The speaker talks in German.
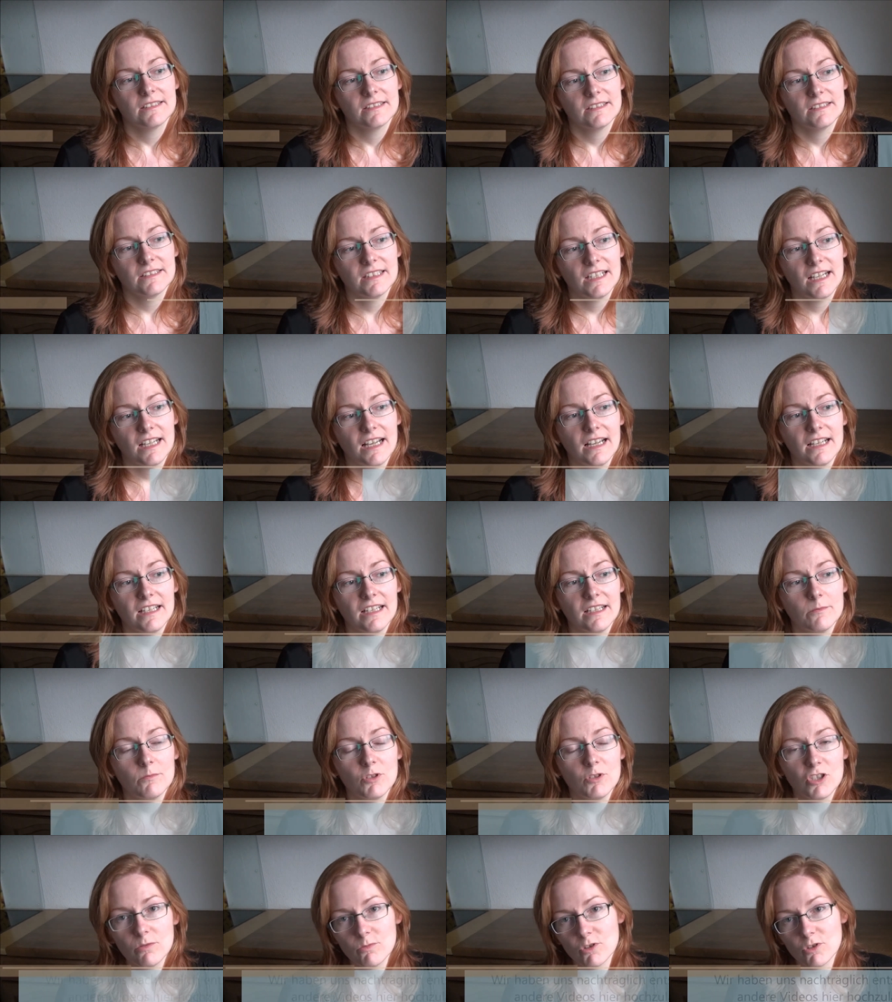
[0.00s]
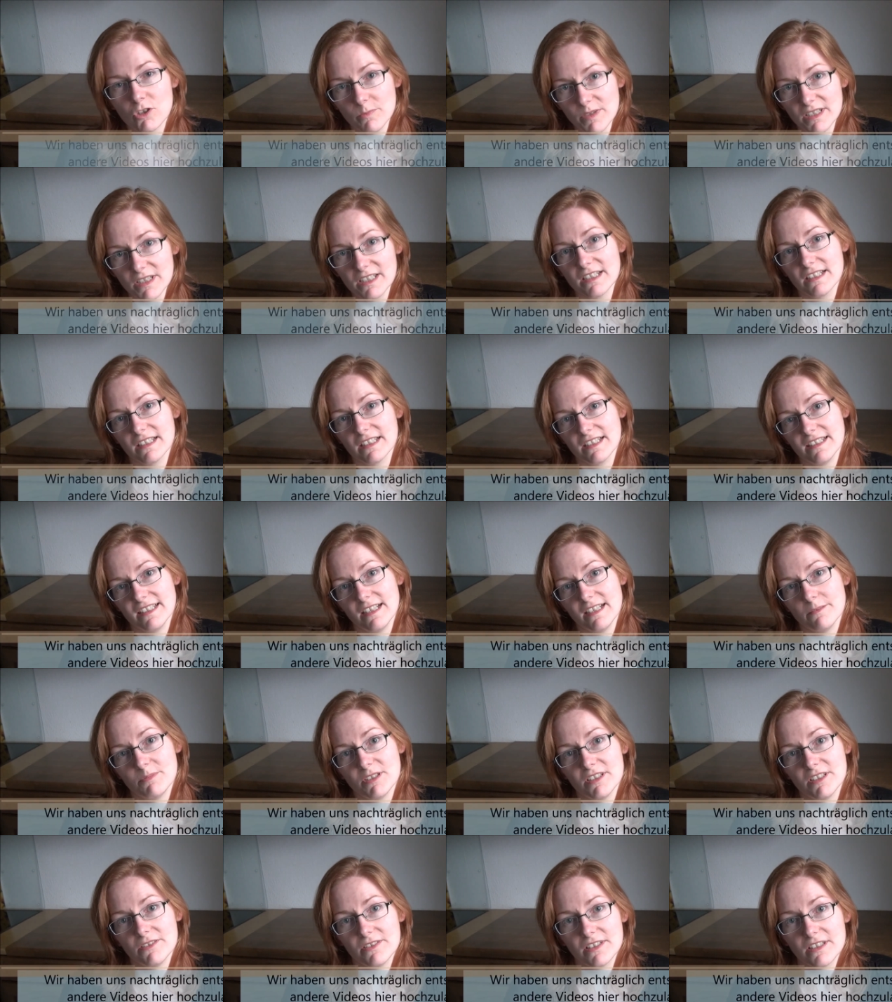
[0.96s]
Da ihr bestimmt schon mitgekriegt
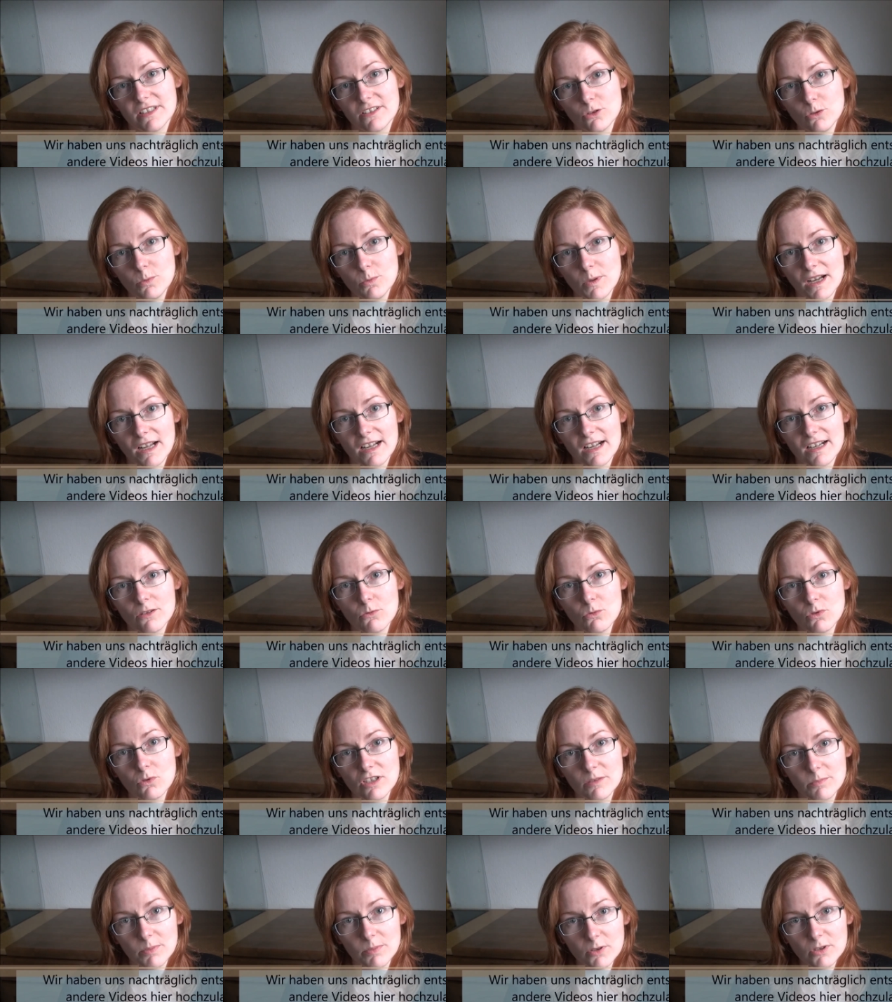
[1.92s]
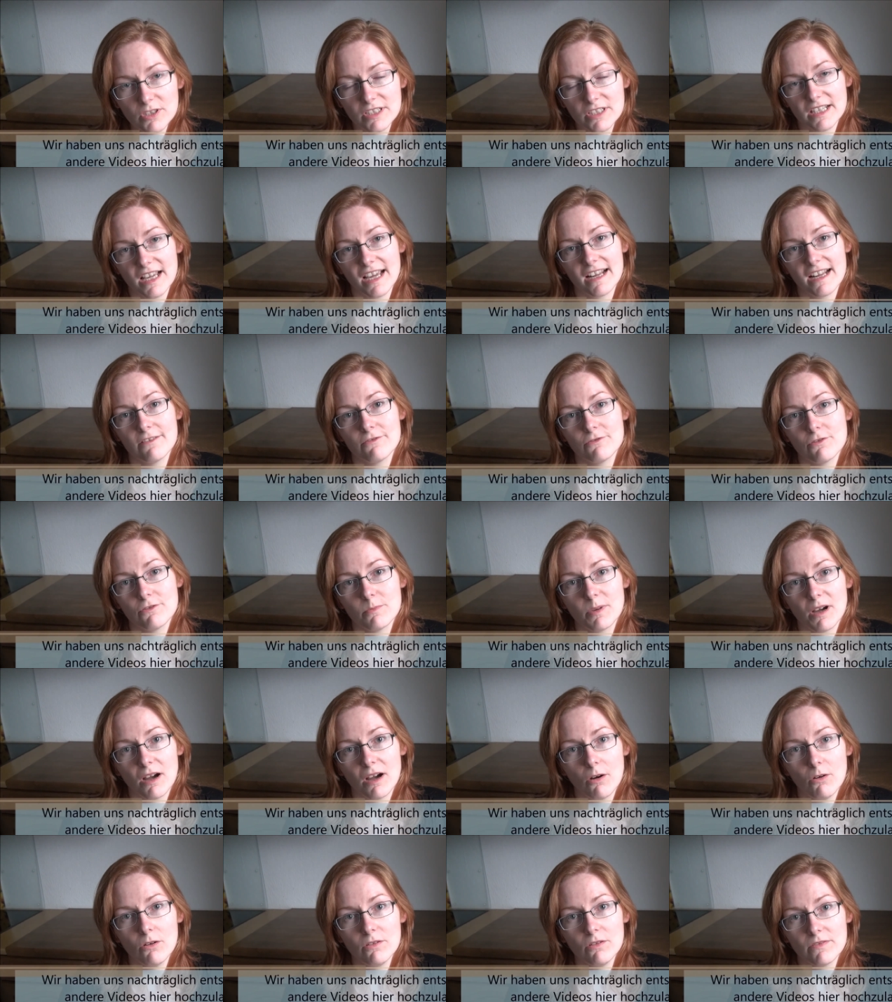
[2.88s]
habt, dass wir jetzt überall Google Plus Seiten für
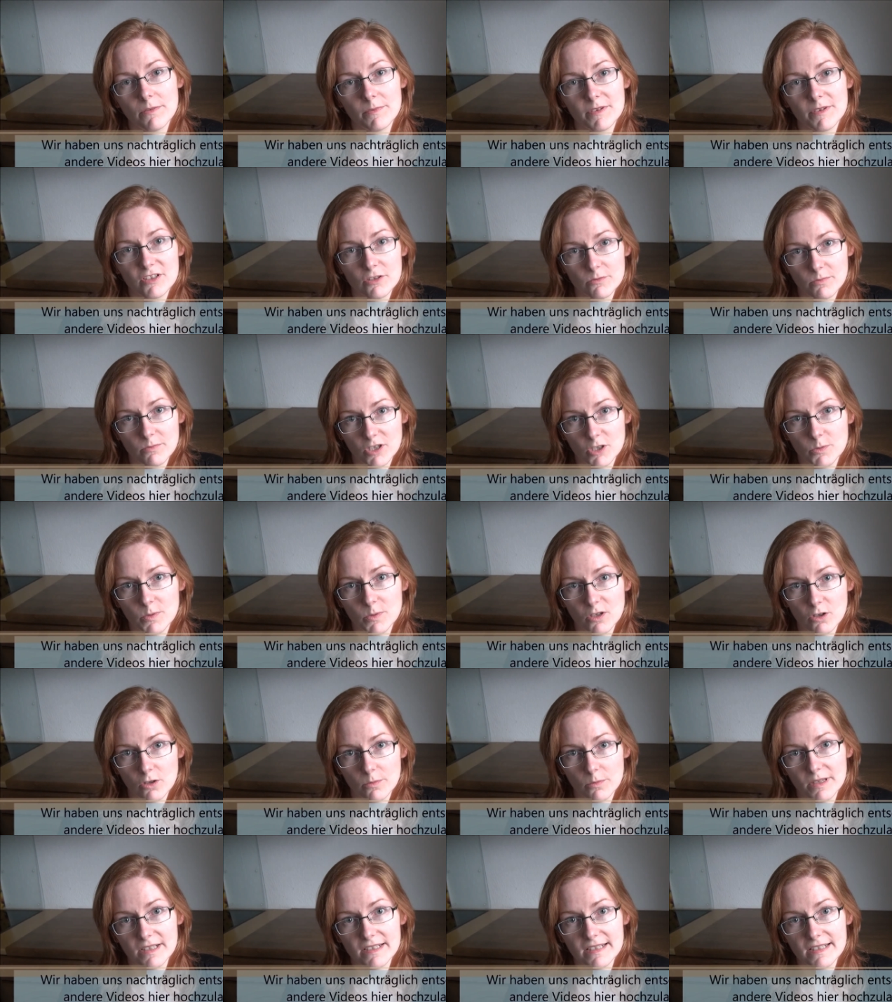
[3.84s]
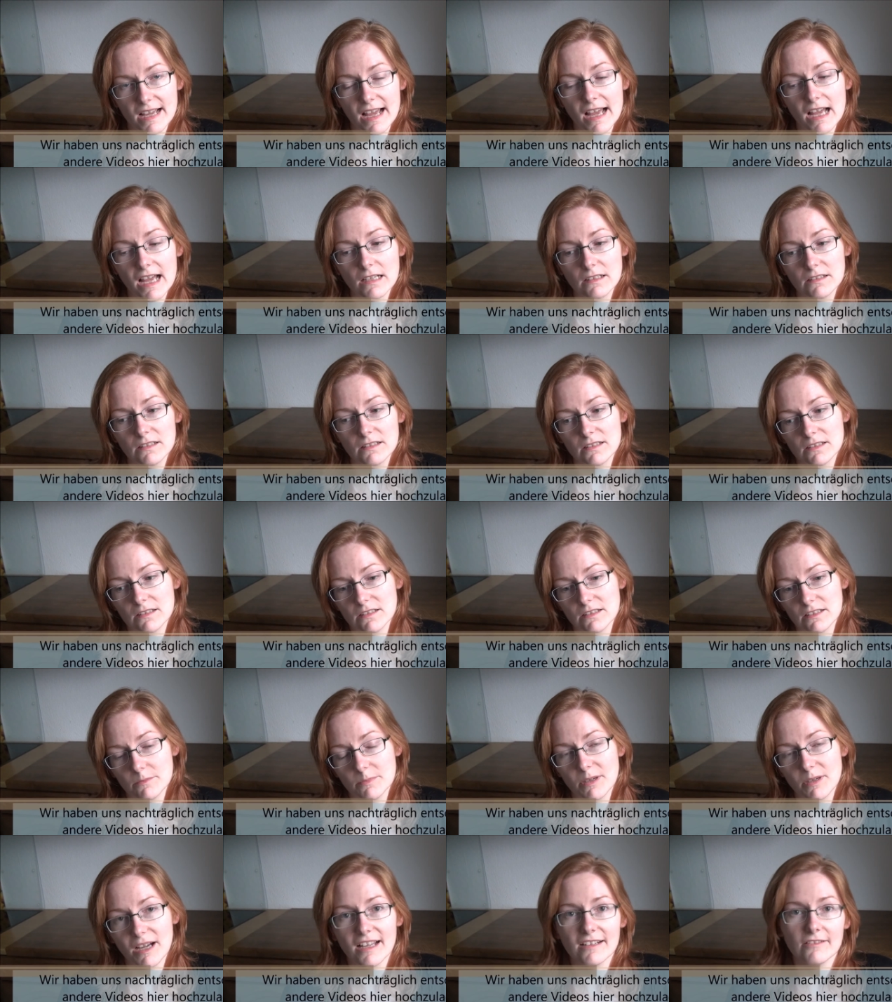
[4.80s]
brauchen, wenn wir zum Beispiel
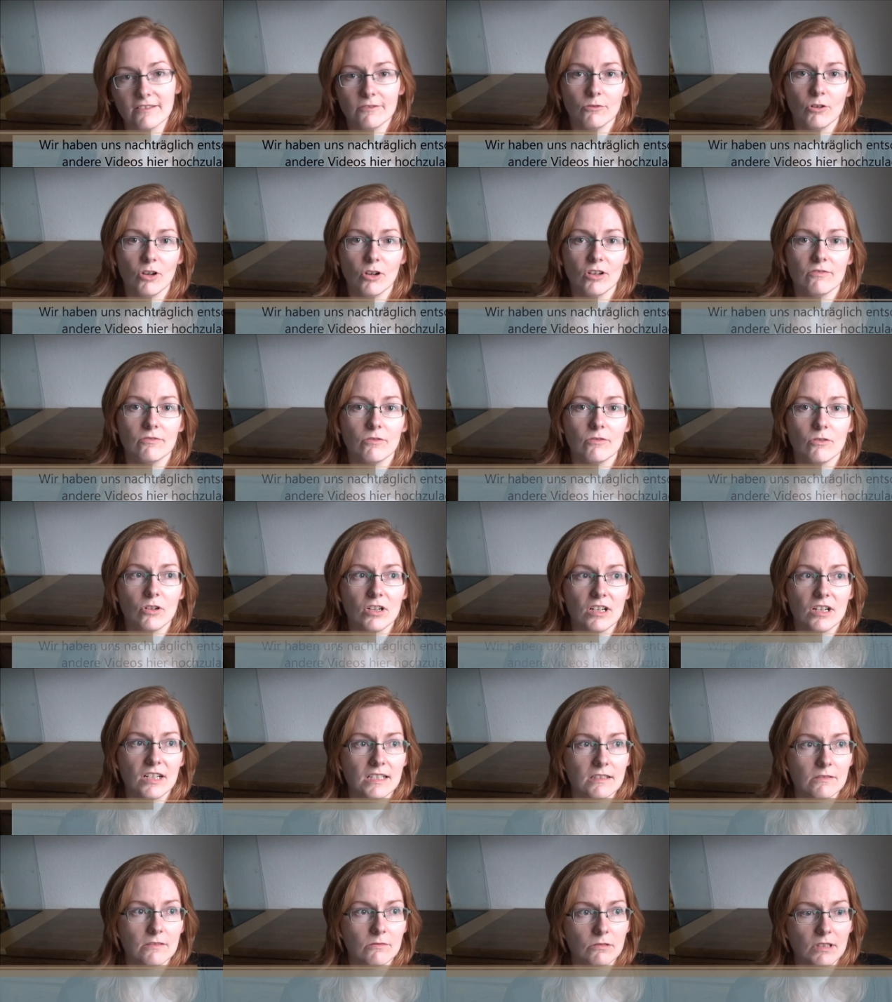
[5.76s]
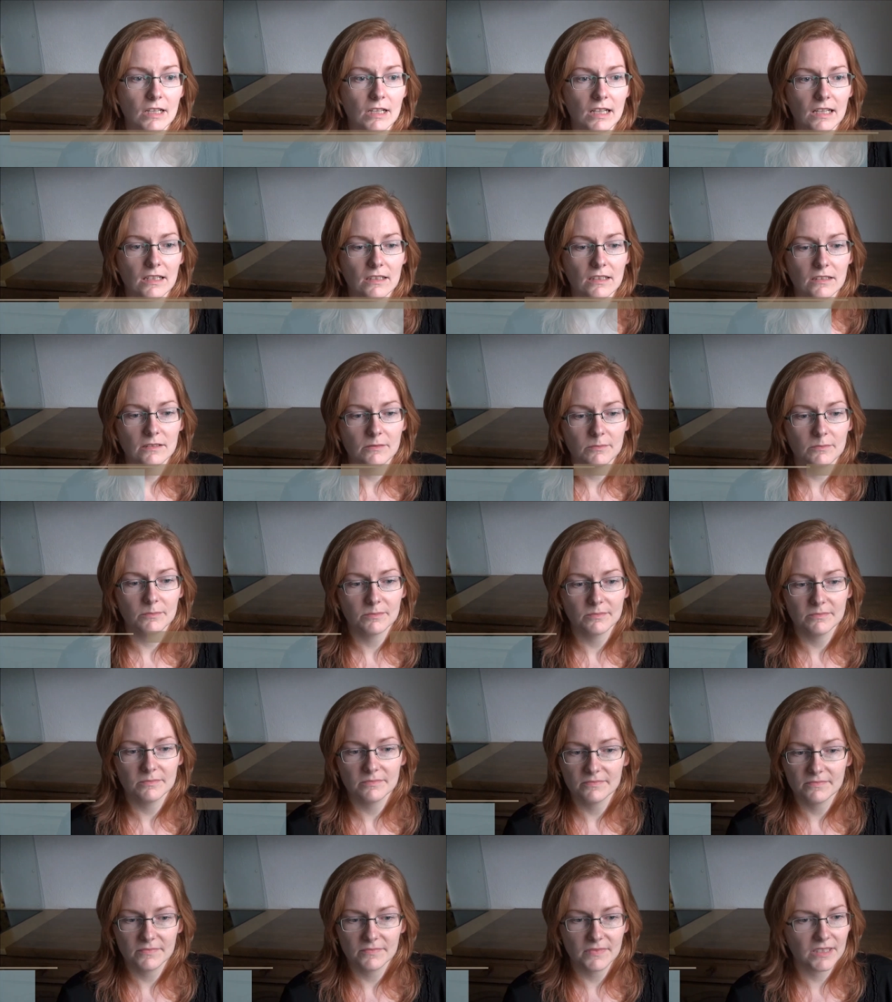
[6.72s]
Kommentare äh, beantworten wollen oder
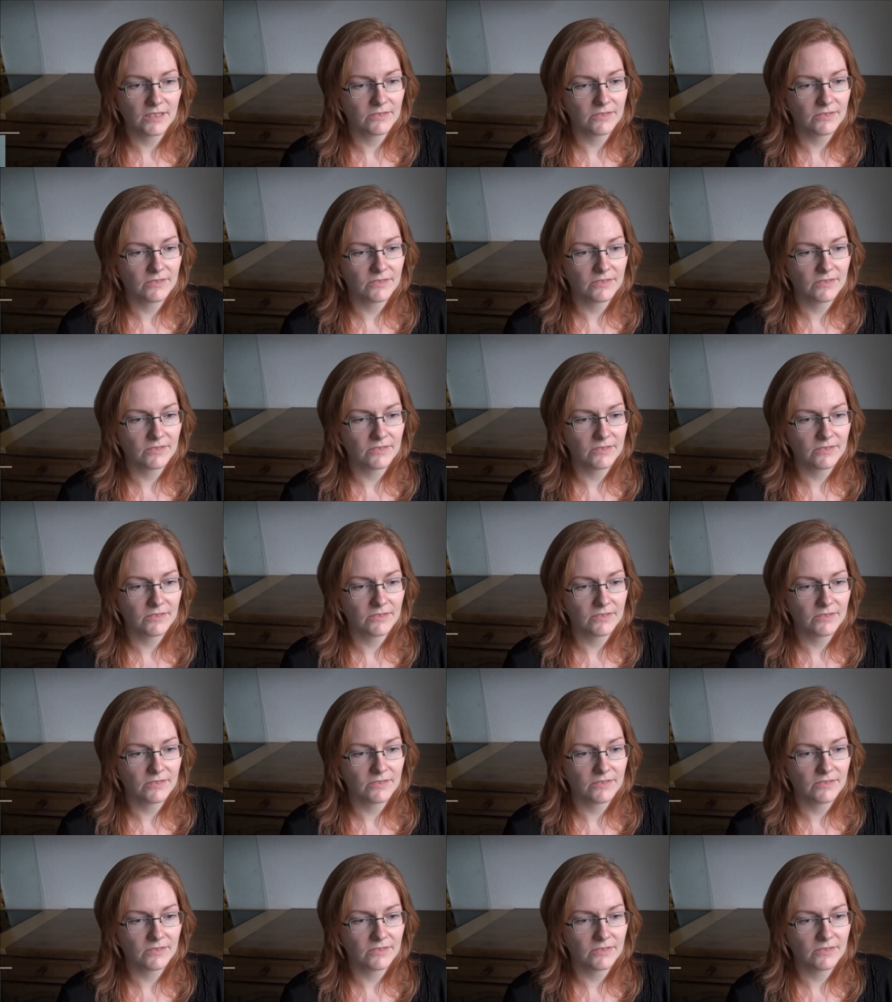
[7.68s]
ähm,